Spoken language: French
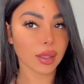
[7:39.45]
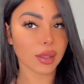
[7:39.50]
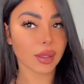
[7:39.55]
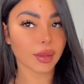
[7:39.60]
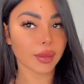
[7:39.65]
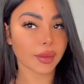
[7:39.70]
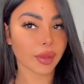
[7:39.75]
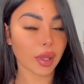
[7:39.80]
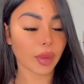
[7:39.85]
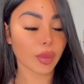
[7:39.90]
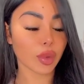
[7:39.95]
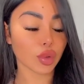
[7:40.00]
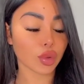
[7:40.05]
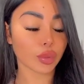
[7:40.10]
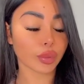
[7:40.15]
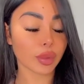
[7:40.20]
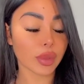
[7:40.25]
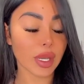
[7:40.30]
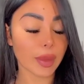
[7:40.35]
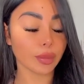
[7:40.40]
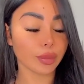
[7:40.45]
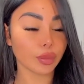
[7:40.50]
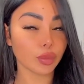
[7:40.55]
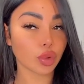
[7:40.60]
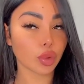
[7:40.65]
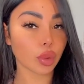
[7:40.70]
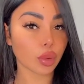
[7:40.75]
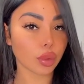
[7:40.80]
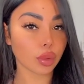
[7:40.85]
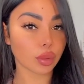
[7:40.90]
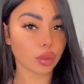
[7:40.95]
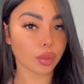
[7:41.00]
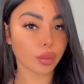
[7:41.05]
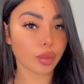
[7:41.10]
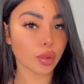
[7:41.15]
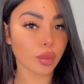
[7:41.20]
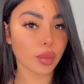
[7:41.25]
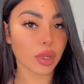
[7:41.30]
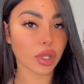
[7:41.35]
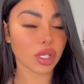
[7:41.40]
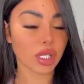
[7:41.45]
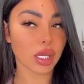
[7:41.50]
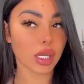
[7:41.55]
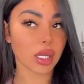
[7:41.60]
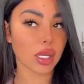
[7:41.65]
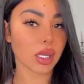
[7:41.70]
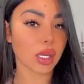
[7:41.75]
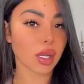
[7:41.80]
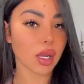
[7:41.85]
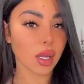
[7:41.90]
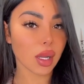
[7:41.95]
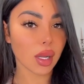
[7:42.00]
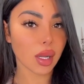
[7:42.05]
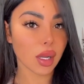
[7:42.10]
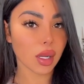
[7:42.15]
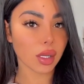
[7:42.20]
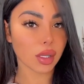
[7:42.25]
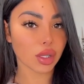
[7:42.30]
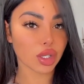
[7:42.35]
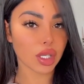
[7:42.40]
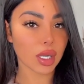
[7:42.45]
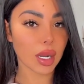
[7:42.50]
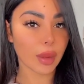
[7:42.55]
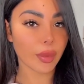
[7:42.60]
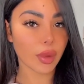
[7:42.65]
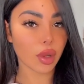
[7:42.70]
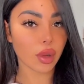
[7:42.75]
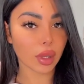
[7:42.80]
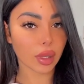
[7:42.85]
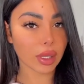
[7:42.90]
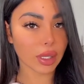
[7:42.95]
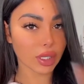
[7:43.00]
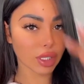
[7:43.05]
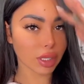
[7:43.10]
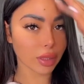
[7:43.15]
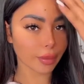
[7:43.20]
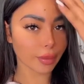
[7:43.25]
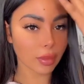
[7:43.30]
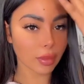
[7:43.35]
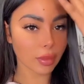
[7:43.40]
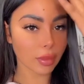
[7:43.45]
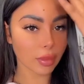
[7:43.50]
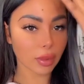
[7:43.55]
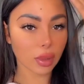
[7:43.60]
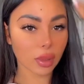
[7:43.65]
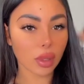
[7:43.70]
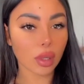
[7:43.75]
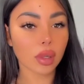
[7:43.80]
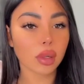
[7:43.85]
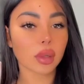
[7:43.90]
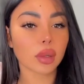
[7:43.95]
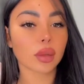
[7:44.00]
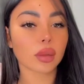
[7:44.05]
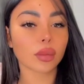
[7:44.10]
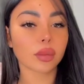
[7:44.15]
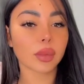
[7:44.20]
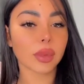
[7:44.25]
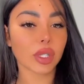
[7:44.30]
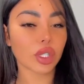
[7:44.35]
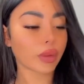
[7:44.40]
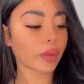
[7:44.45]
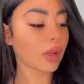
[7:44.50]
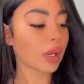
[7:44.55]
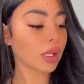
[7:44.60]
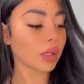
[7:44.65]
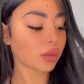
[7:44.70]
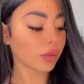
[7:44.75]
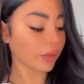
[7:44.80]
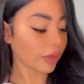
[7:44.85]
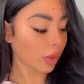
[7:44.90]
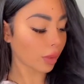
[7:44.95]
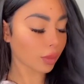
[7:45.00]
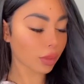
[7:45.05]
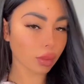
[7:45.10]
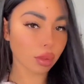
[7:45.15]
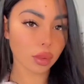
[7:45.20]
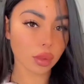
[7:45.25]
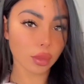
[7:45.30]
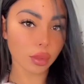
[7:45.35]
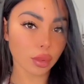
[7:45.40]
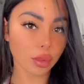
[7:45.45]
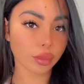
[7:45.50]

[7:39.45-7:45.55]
Vraiment, je vous aime trop. Pour moi, j'ai la meilleure des chimies. Mes cheveux, là, ils sont vraiment trop beaux.